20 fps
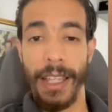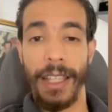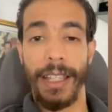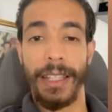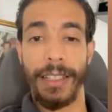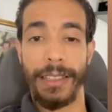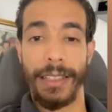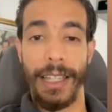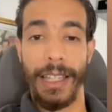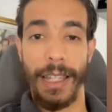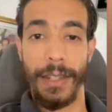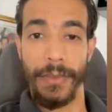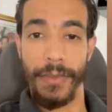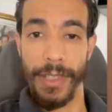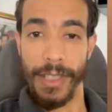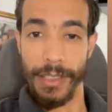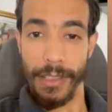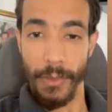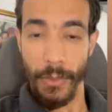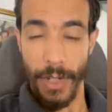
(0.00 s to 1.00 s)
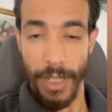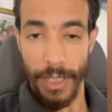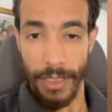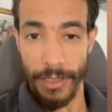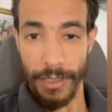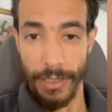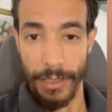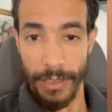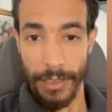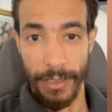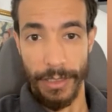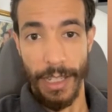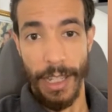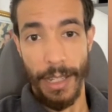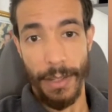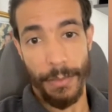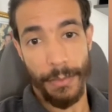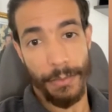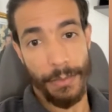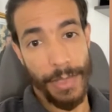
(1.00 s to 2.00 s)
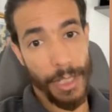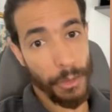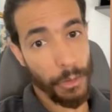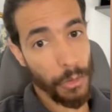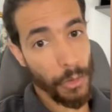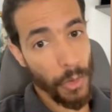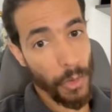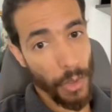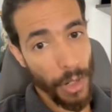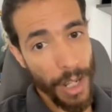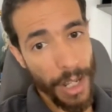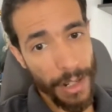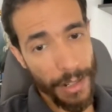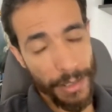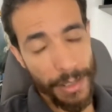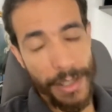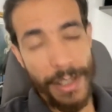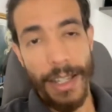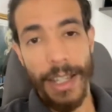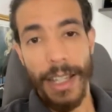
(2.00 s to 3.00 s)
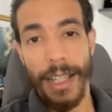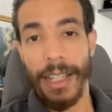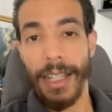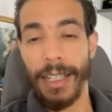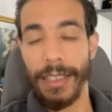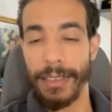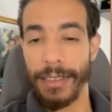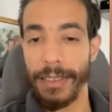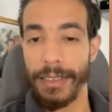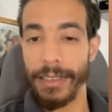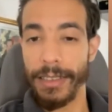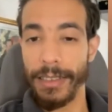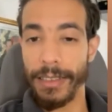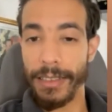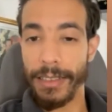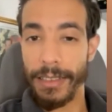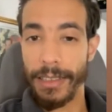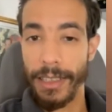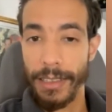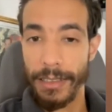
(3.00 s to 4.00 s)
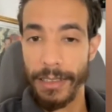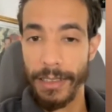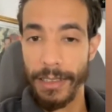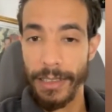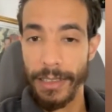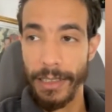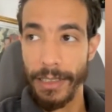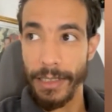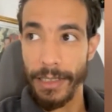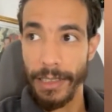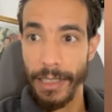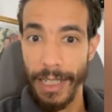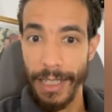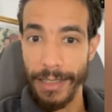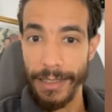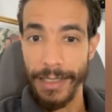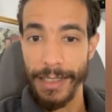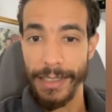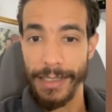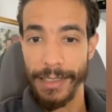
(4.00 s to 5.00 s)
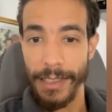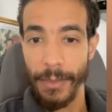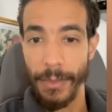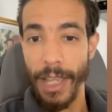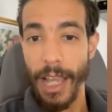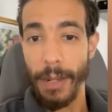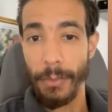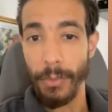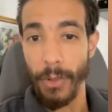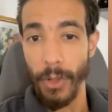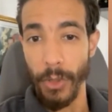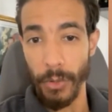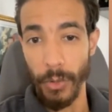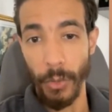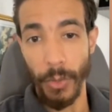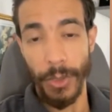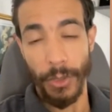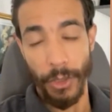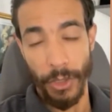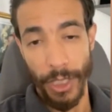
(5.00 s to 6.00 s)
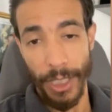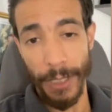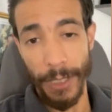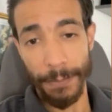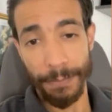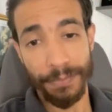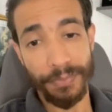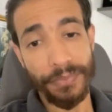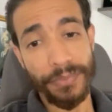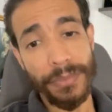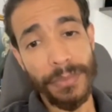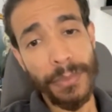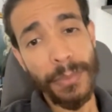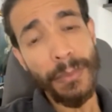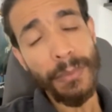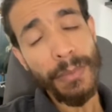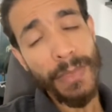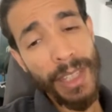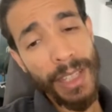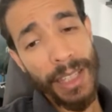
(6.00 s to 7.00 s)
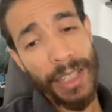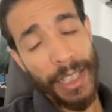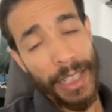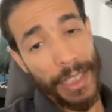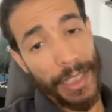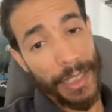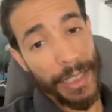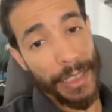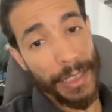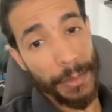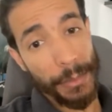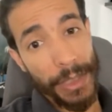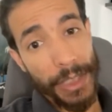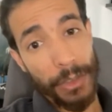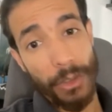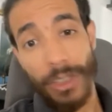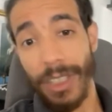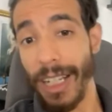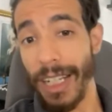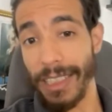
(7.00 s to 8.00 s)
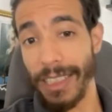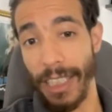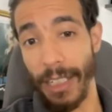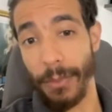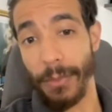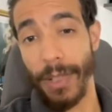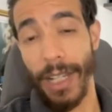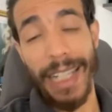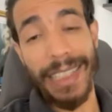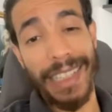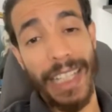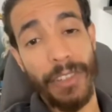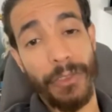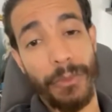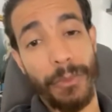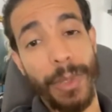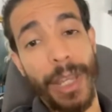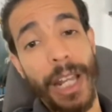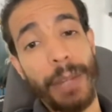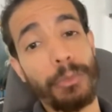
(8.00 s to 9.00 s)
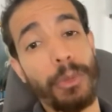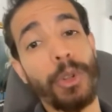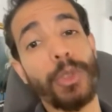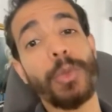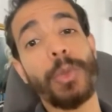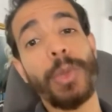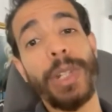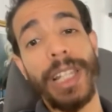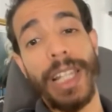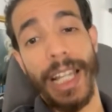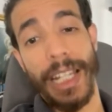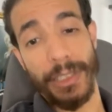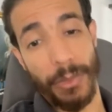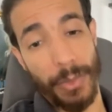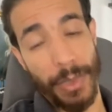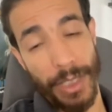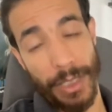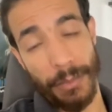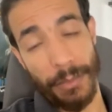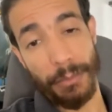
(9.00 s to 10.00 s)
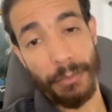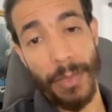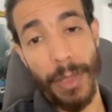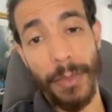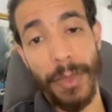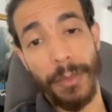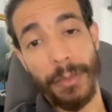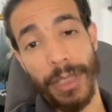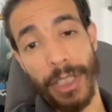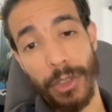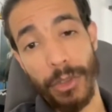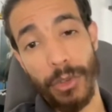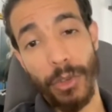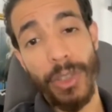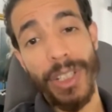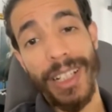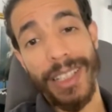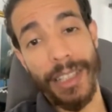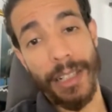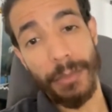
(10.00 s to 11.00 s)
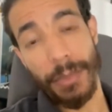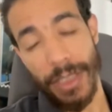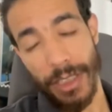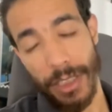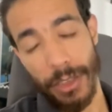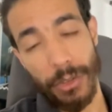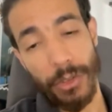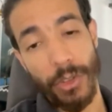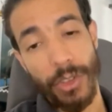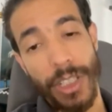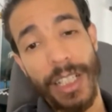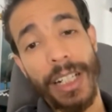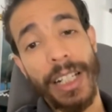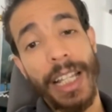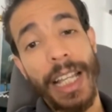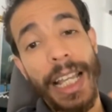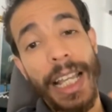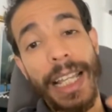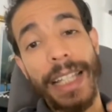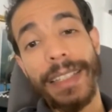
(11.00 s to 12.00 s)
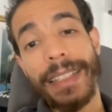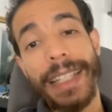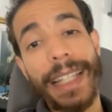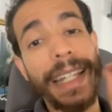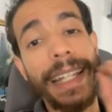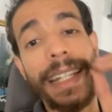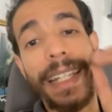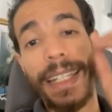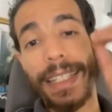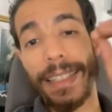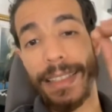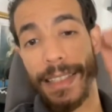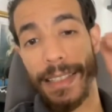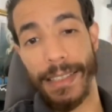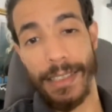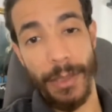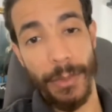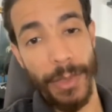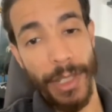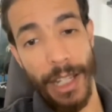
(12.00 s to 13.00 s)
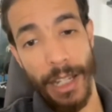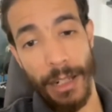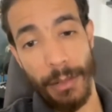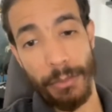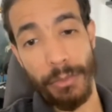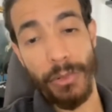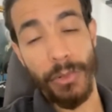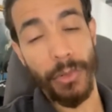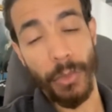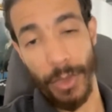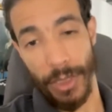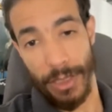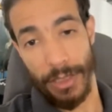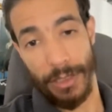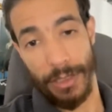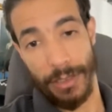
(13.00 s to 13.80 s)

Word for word: كتانفيستي واحد 100 دولار كت كت كتستي بها البرودوي اوكي يعني 100 دولار غتعرف غتعرف بها البرودوي اللي غتبيع ما بين 100 دولار حتى 200 دولار هذه غير كتستي بها البرودوي